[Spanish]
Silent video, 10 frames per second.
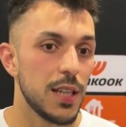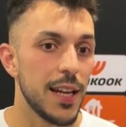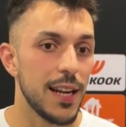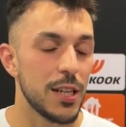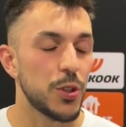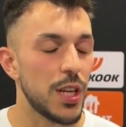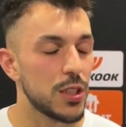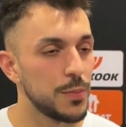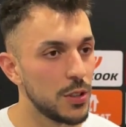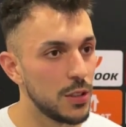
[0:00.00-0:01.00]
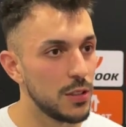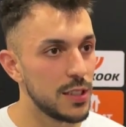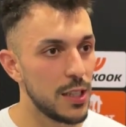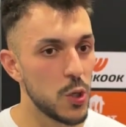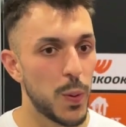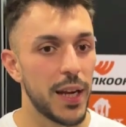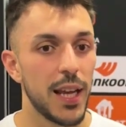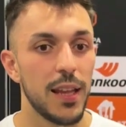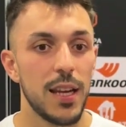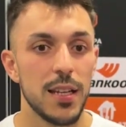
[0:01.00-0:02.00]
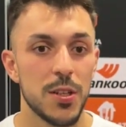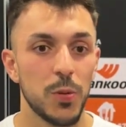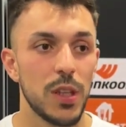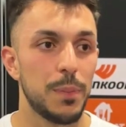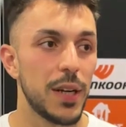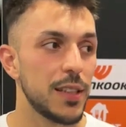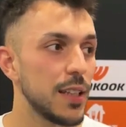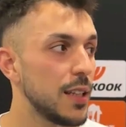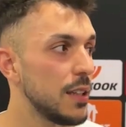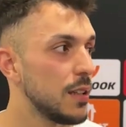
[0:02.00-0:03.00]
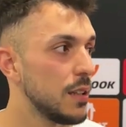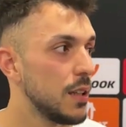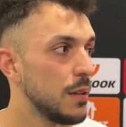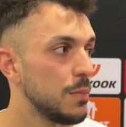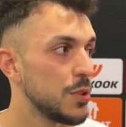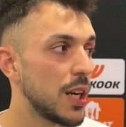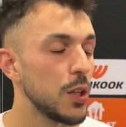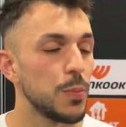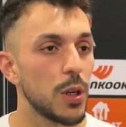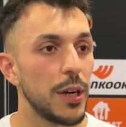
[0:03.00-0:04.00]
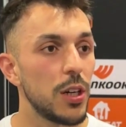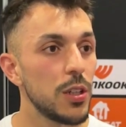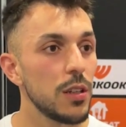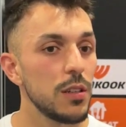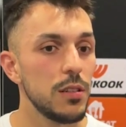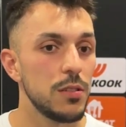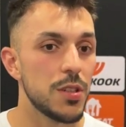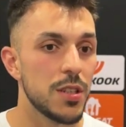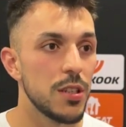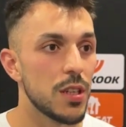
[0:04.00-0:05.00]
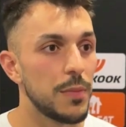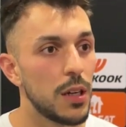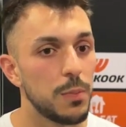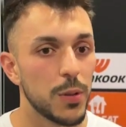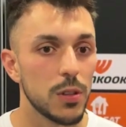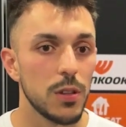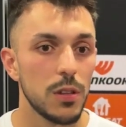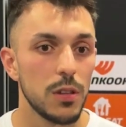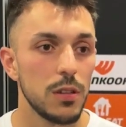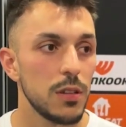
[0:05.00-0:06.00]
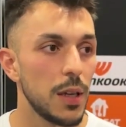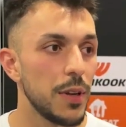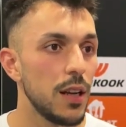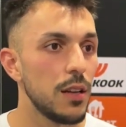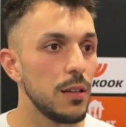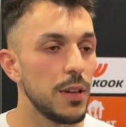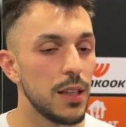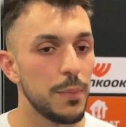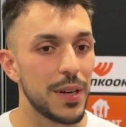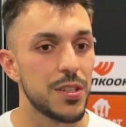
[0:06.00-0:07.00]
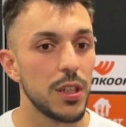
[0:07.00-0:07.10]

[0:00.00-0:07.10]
que salieran las cosas como las teníamos planeadas, la segunda parte hemos salido un poco mejor, no sé si ellos han bajado un poco también el nivel de